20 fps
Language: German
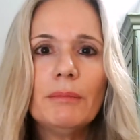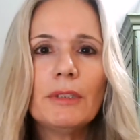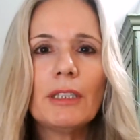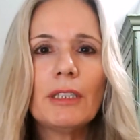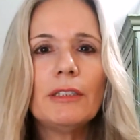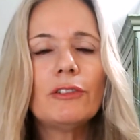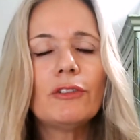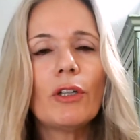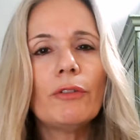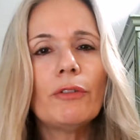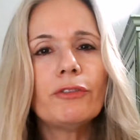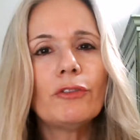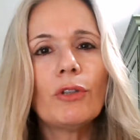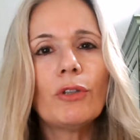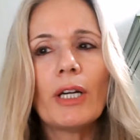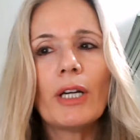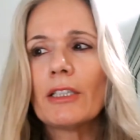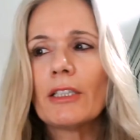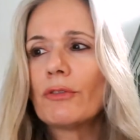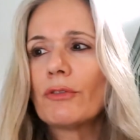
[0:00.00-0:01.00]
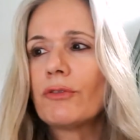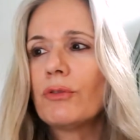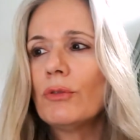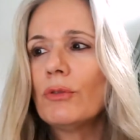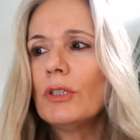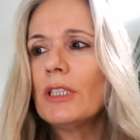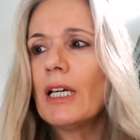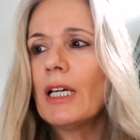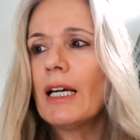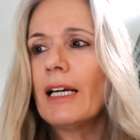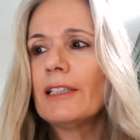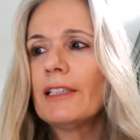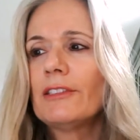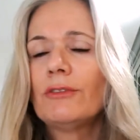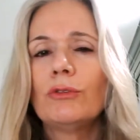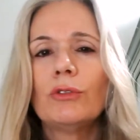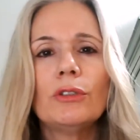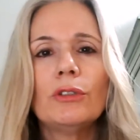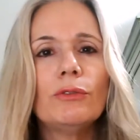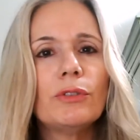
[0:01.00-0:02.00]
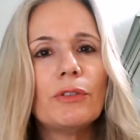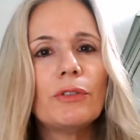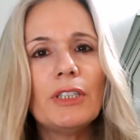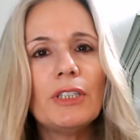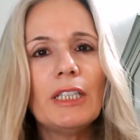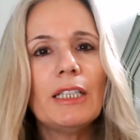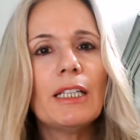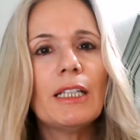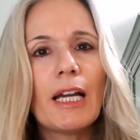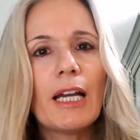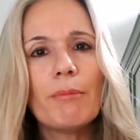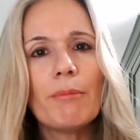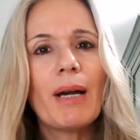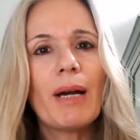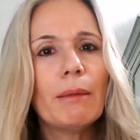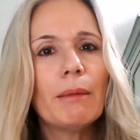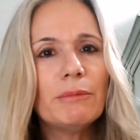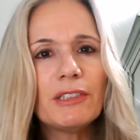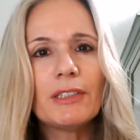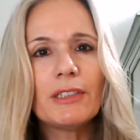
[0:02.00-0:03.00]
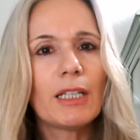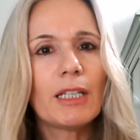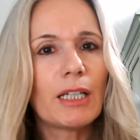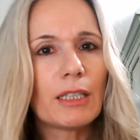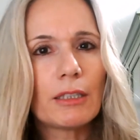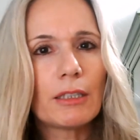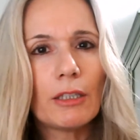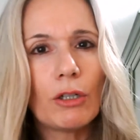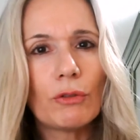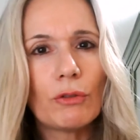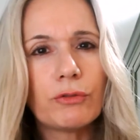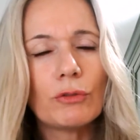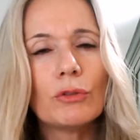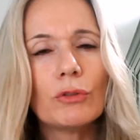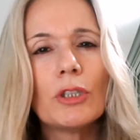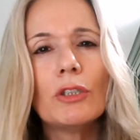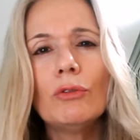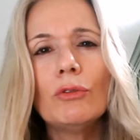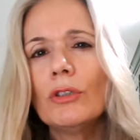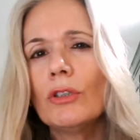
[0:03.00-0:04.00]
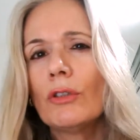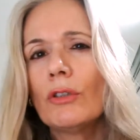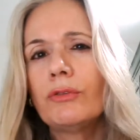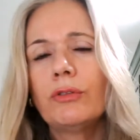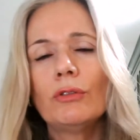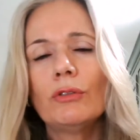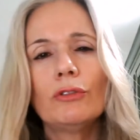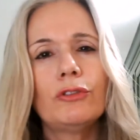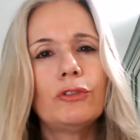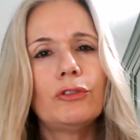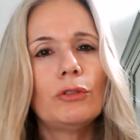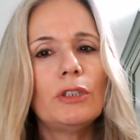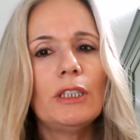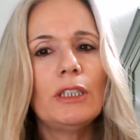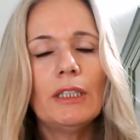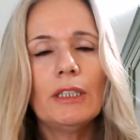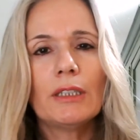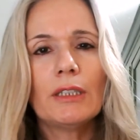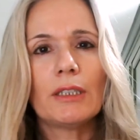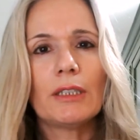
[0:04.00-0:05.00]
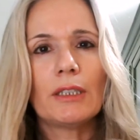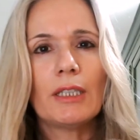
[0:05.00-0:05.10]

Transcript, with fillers: dann ist oft so ein Gefühl da, als würden wir wie in einem Hamsterrad laufen oder nur noch funktionieren.